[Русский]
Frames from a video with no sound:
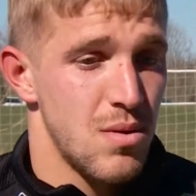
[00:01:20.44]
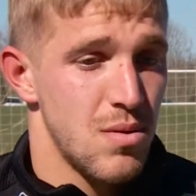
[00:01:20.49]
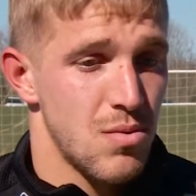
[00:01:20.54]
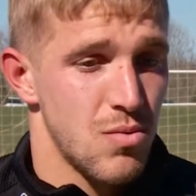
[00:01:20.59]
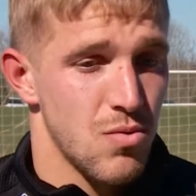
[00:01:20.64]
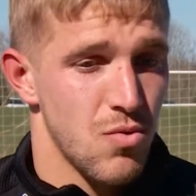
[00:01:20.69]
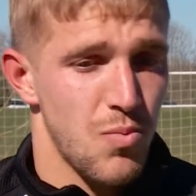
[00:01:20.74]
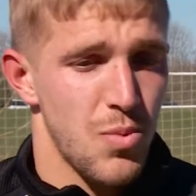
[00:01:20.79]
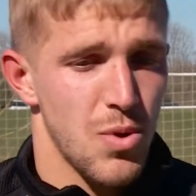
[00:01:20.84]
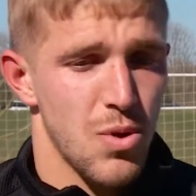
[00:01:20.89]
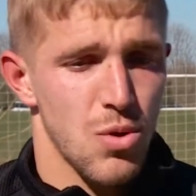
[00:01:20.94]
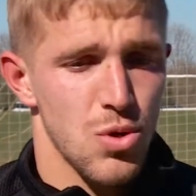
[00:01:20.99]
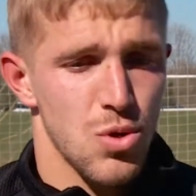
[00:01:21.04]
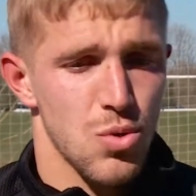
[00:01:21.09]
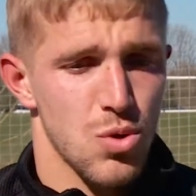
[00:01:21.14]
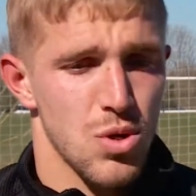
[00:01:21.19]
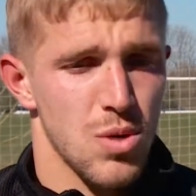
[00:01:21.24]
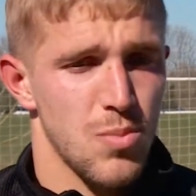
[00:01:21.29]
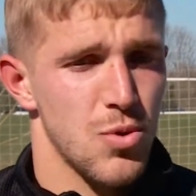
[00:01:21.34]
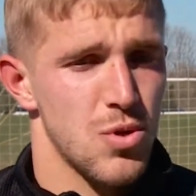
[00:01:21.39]
Ну, в первую очередь,
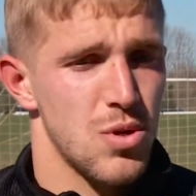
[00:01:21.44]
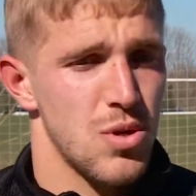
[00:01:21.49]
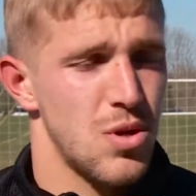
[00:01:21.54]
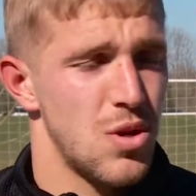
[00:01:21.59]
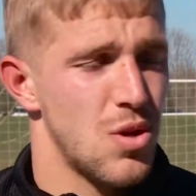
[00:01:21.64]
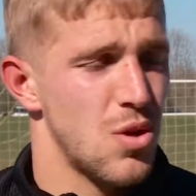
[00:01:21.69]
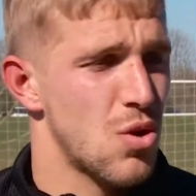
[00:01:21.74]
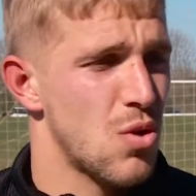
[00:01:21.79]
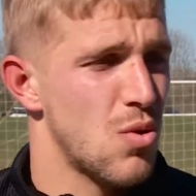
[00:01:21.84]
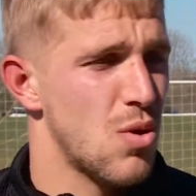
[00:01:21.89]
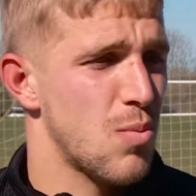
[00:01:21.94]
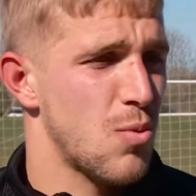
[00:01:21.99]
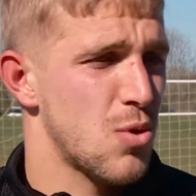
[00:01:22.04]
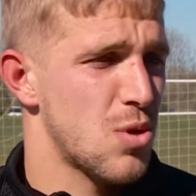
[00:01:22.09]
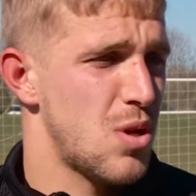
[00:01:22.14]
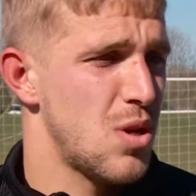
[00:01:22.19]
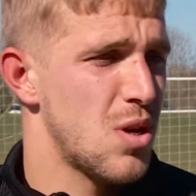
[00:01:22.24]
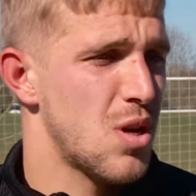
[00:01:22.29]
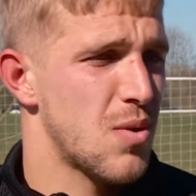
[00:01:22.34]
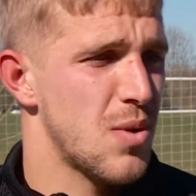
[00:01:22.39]
нужно после тренировок,
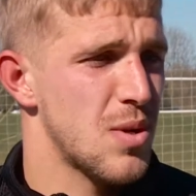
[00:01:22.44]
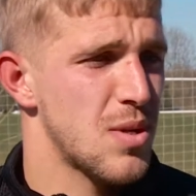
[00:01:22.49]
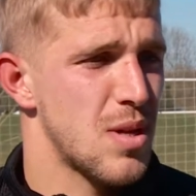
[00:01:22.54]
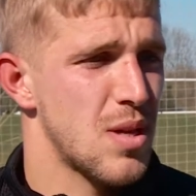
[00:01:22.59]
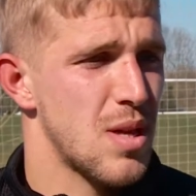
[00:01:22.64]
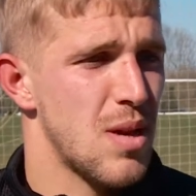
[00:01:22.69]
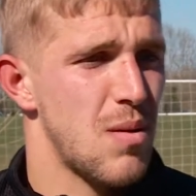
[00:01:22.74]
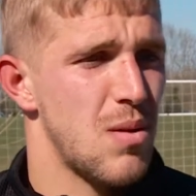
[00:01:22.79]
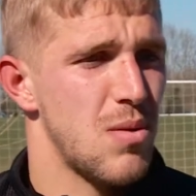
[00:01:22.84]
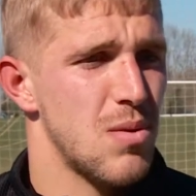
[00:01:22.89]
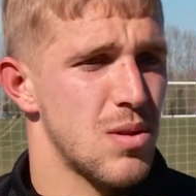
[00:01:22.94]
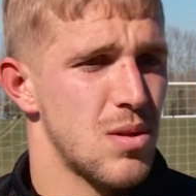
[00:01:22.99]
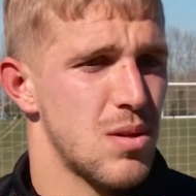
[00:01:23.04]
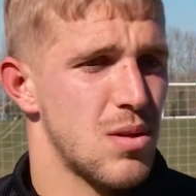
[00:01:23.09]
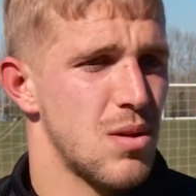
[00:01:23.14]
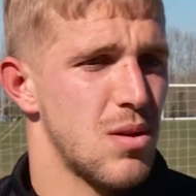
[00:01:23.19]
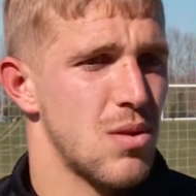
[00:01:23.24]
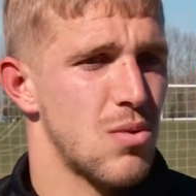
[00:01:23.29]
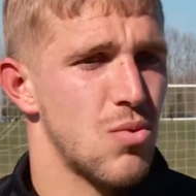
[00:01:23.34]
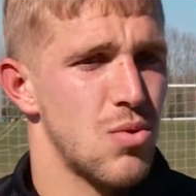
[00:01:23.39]
после игр
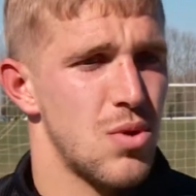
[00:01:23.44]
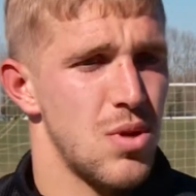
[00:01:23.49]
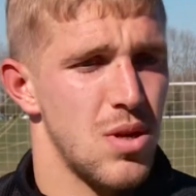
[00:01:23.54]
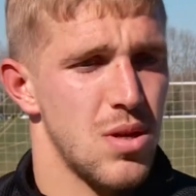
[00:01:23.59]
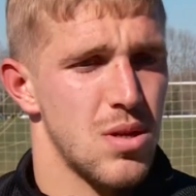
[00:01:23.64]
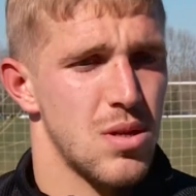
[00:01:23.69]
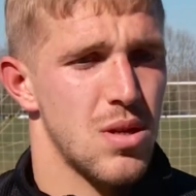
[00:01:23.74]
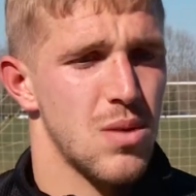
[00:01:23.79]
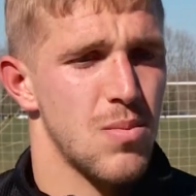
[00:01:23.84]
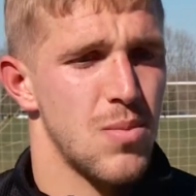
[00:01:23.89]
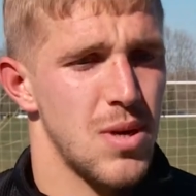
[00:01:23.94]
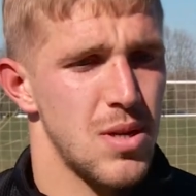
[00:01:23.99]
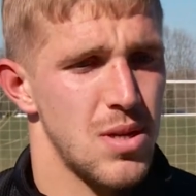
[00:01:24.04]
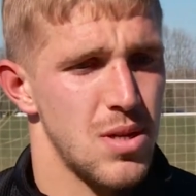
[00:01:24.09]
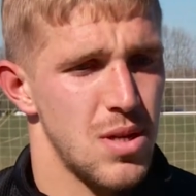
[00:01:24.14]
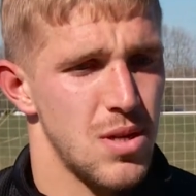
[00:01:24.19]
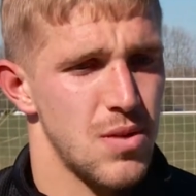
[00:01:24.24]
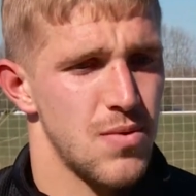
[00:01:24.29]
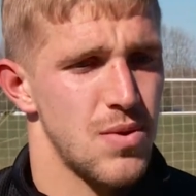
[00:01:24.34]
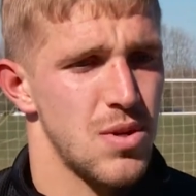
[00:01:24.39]
восстанавливаться. А тут есть на
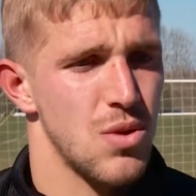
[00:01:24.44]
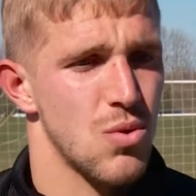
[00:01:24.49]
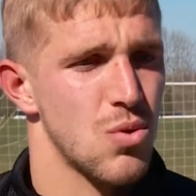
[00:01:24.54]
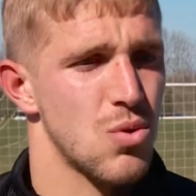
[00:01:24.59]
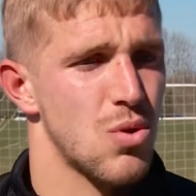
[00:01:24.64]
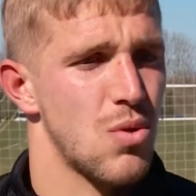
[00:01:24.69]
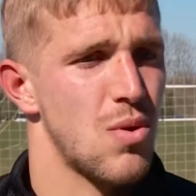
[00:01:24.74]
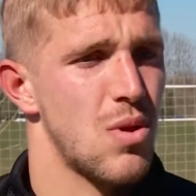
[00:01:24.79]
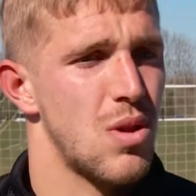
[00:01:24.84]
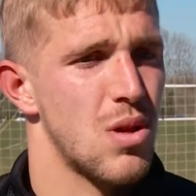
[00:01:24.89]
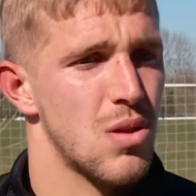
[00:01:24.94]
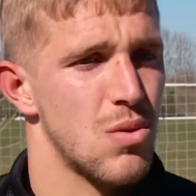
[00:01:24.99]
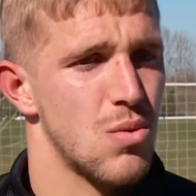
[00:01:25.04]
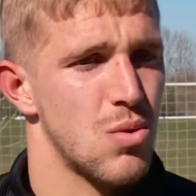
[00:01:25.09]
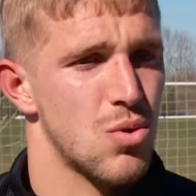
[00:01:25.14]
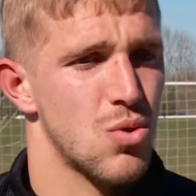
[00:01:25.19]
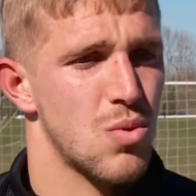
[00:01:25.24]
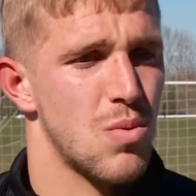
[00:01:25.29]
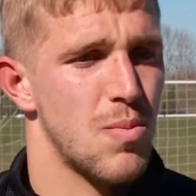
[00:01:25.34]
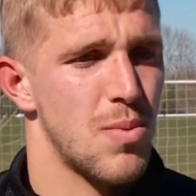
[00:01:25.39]
базе есть все условия для того,
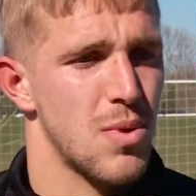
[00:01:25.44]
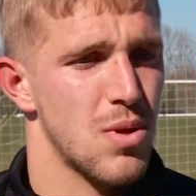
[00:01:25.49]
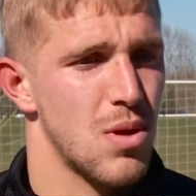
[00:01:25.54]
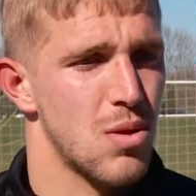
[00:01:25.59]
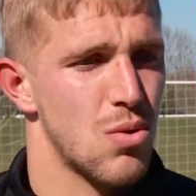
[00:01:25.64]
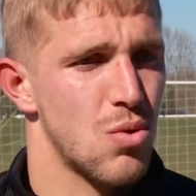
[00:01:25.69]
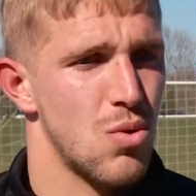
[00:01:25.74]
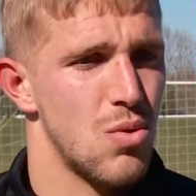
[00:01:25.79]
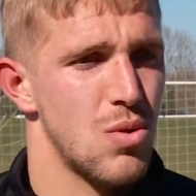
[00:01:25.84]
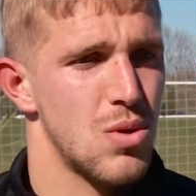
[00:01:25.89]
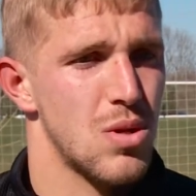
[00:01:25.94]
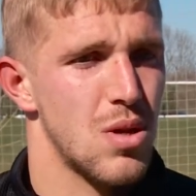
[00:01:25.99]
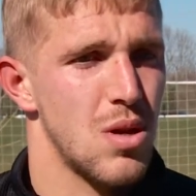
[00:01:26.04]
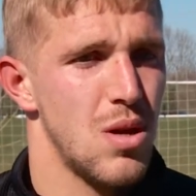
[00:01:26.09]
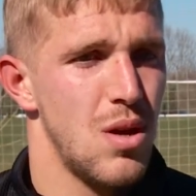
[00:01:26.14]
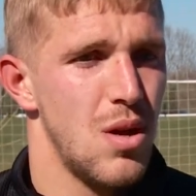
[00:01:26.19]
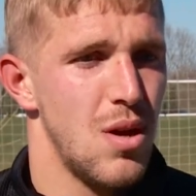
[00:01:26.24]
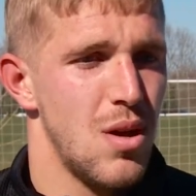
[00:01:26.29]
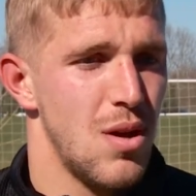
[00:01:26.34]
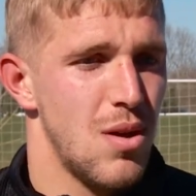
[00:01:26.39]
чтобы подготовиться.
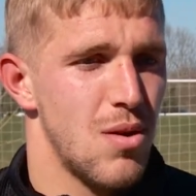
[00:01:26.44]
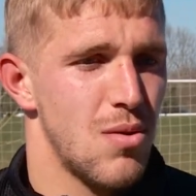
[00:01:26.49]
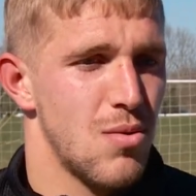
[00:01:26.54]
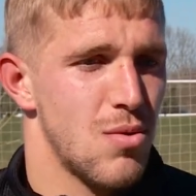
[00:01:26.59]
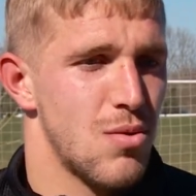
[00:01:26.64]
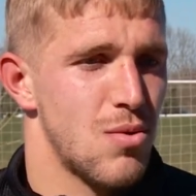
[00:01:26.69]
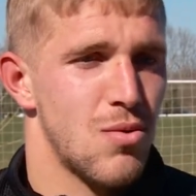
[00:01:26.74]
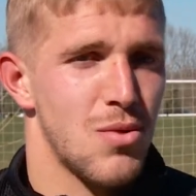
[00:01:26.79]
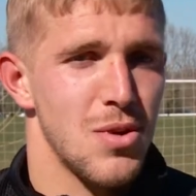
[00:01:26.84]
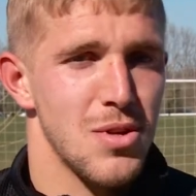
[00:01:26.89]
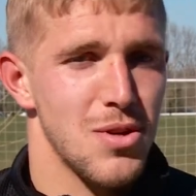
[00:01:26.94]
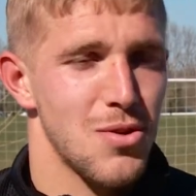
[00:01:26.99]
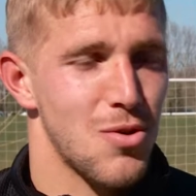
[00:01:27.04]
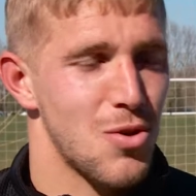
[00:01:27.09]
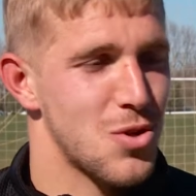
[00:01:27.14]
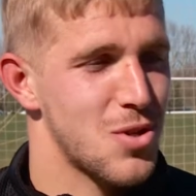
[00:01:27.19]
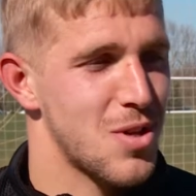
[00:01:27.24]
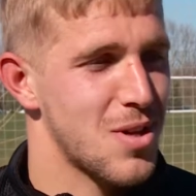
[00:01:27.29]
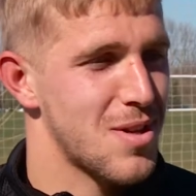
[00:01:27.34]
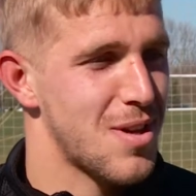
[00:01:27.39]
Вот, но у нас
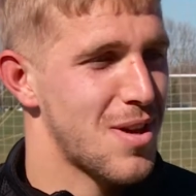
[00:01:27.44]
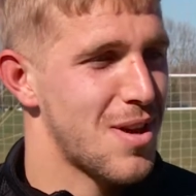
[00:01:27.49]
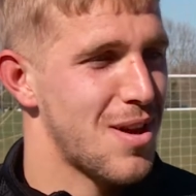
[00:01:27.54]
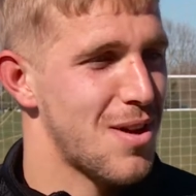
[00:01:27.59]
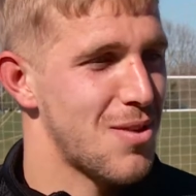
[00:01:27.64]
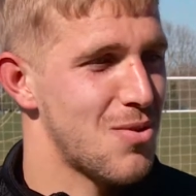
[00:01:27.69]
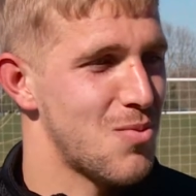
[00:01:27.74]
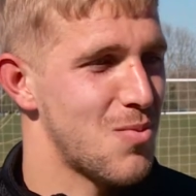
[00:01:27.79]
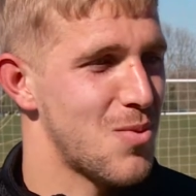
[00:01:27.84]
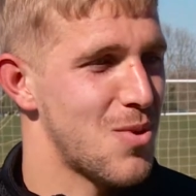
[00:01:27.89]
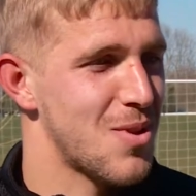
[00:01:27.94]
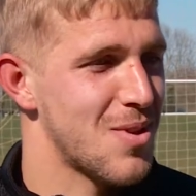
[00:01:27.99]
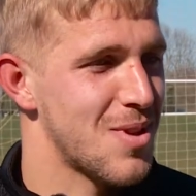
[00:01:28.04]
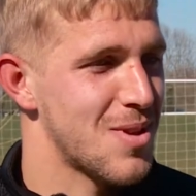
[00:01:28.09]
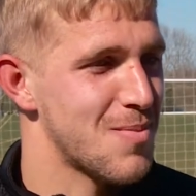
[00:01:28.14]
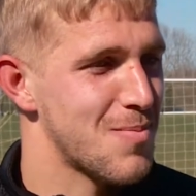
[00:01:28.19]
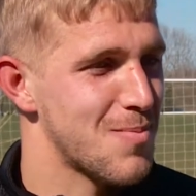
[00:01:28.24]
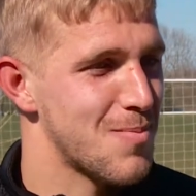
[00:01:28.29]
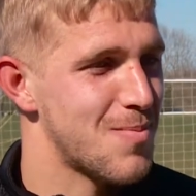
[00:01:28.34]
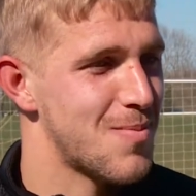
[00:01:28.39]
хорошие доктора, я думаю, они
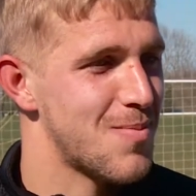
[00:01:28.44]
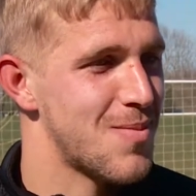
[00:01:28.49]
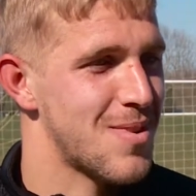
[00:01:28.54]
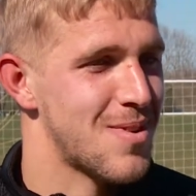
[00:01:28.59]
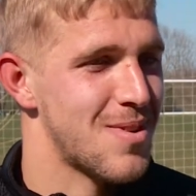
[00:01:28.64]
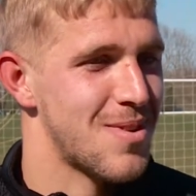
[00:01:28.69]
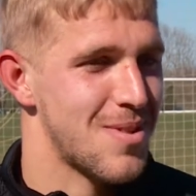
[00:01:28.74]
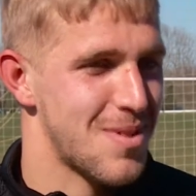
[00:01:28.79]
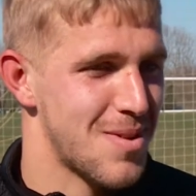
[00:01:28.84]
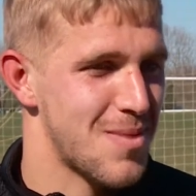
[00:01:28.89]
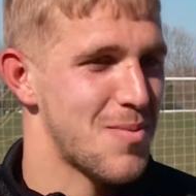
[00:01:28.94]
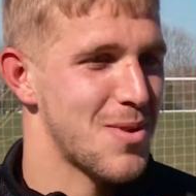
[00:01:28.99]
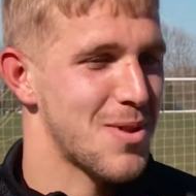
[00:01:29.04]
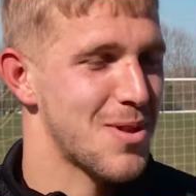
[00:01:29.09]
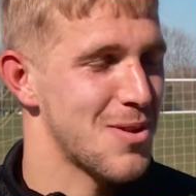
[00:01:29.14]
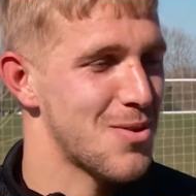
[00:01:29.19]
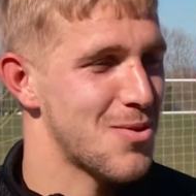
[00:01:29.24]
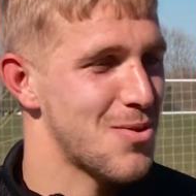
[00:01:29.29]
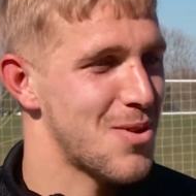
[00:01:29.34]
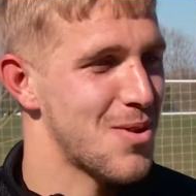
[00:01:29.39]
нас э,
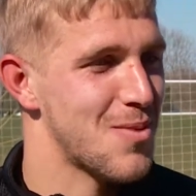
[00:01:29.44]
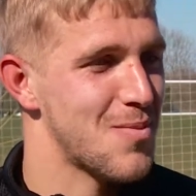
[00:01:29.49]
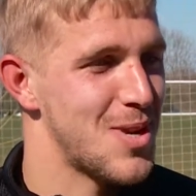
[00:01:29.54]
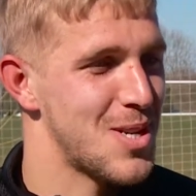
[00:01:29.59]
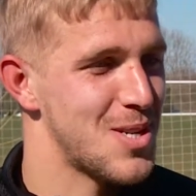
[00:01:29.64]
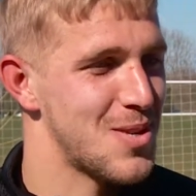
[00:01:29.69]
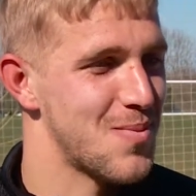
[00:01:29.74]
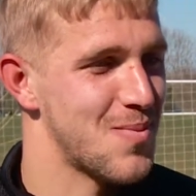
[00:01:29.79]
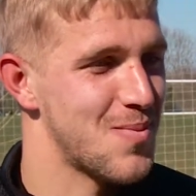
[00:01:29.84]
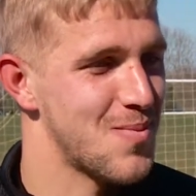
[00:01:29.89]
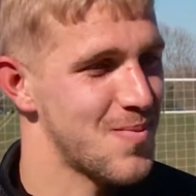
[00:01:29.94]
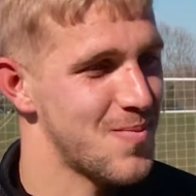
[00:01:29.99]
подготовят к матчам.